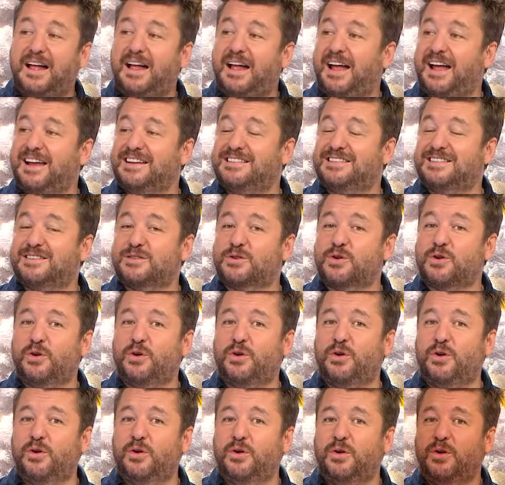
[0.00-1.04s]
Est-ce
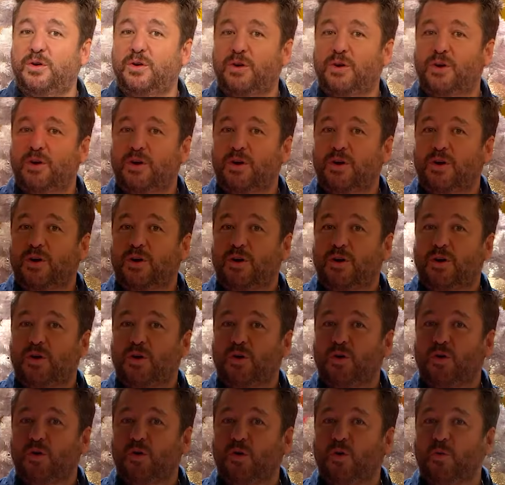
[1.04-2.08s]
que
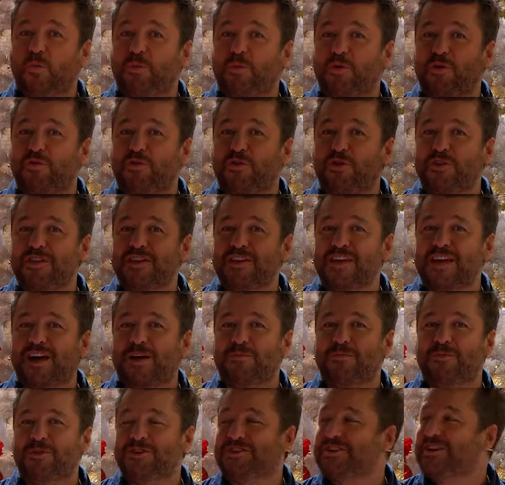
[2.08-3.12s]
on peut venir
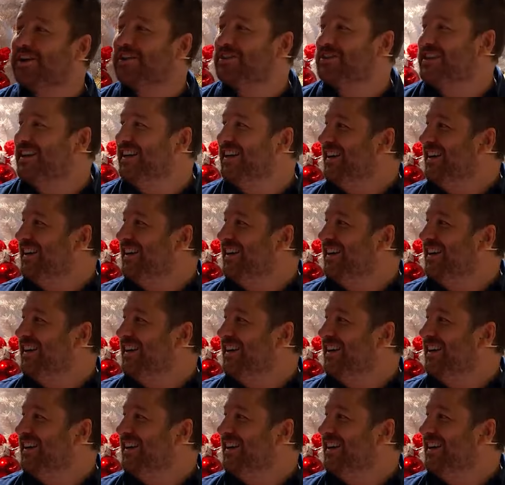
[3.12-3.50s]
me chercher.